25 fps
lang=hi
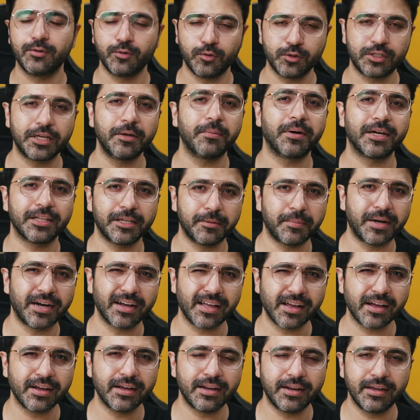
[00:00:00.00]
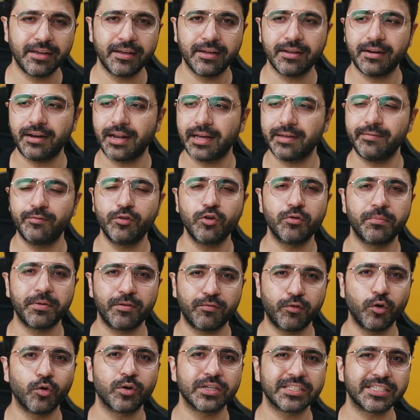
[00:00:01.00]
उसके बाद हम आगे करेंगे लाइव व्यू में
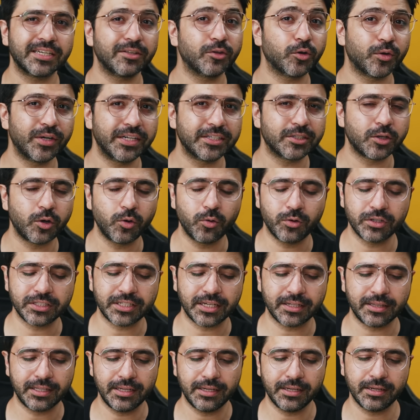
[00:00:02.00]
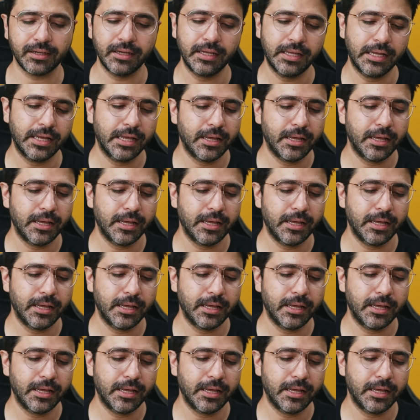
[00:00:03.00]
फोकसिंग थोड़ी स्लो हो जाती है